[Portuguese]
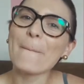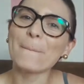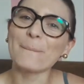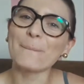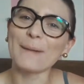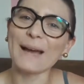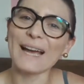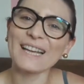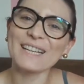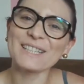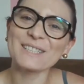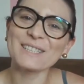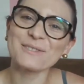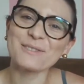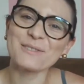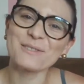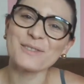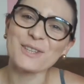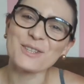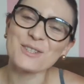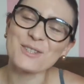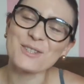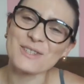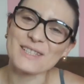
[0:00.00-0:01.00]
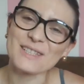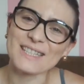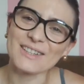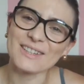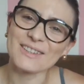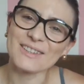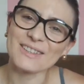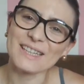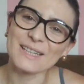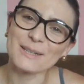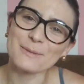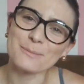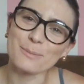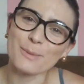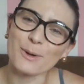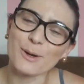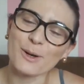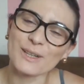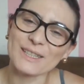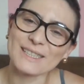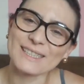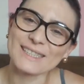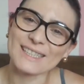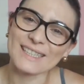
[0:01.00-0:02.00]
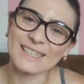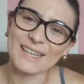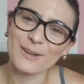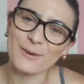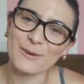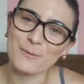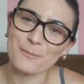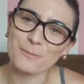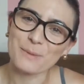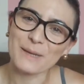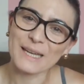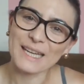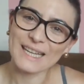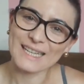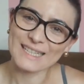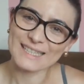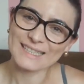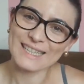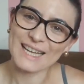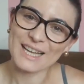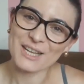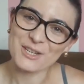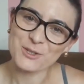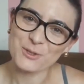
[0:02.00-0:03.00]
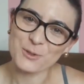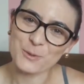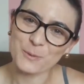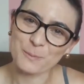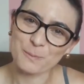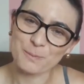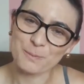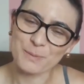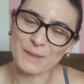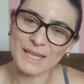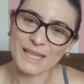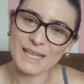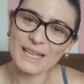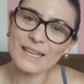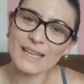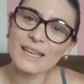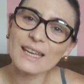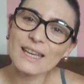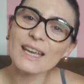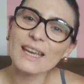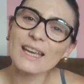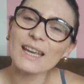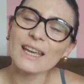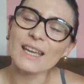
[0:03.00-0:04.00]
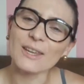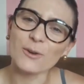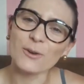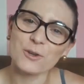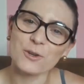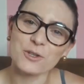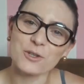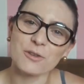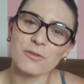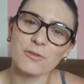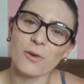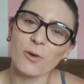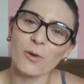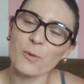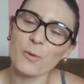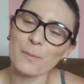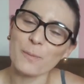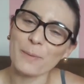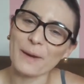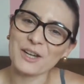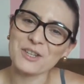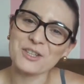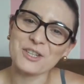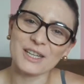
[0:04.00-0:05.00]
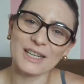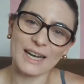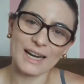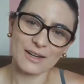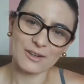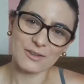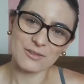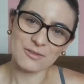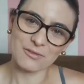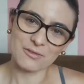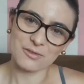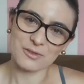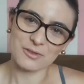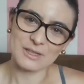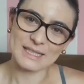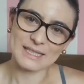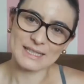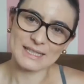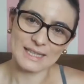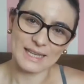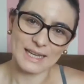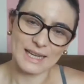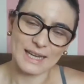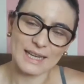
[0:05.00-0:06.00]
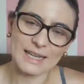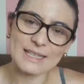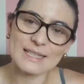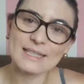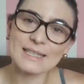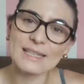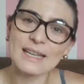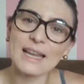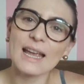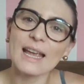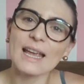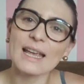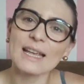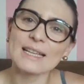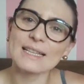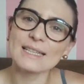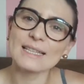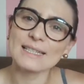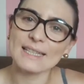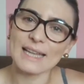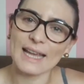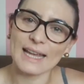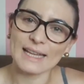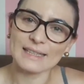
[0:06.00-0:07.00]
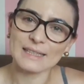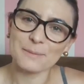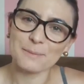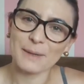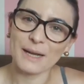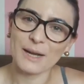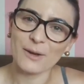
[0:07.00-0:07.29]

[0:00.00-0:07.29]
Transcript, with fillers: Mais um videozinho de unboxing de comprinhas da Shopee e hoje eu vou compartilhar com vocês sete